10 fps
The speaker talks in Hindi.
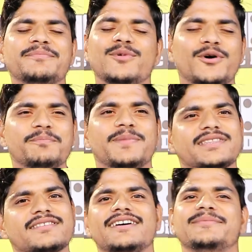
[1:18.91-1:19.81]

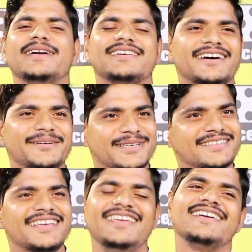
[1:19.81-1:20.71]
मोहब्बत कर बैठा
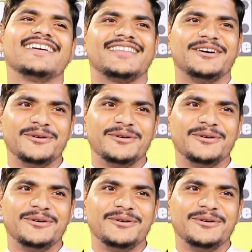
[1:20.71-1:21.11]
बस यही खता